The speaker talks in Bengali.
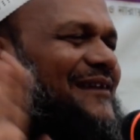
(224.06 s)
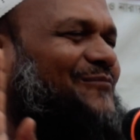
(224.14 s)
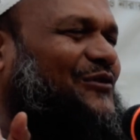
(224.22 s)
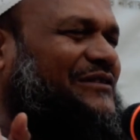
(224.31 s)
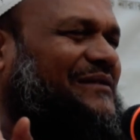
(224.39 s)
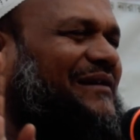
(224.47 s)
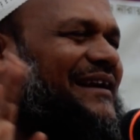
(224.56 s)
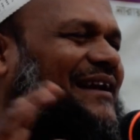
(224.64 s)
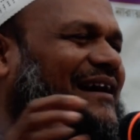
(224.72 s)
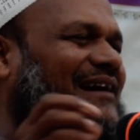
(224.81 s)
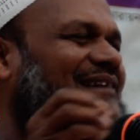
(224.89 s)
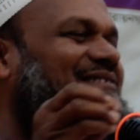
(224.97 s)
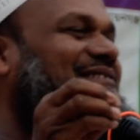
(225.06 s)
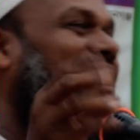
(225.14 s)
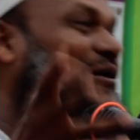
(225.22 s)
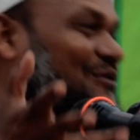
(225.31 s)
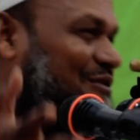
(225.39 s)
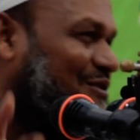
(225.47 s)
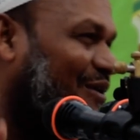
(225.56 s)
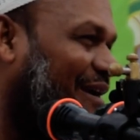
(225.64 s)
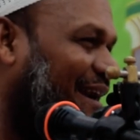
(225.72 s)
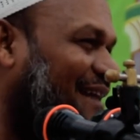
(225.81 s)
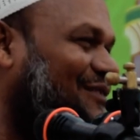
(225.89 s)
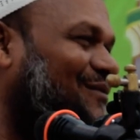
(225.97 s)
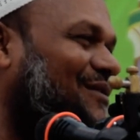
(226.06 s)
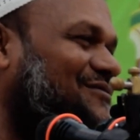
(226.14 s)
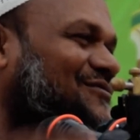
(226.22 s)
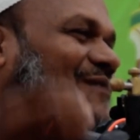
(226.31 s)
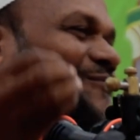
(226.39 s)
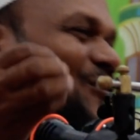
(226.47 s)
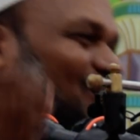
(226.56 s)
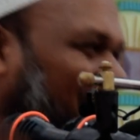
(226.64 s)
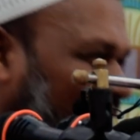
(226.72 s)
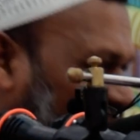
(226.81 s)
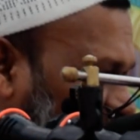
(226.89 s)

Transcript: পড়তে পারে না সাহস এত বড় পড়বো কেমন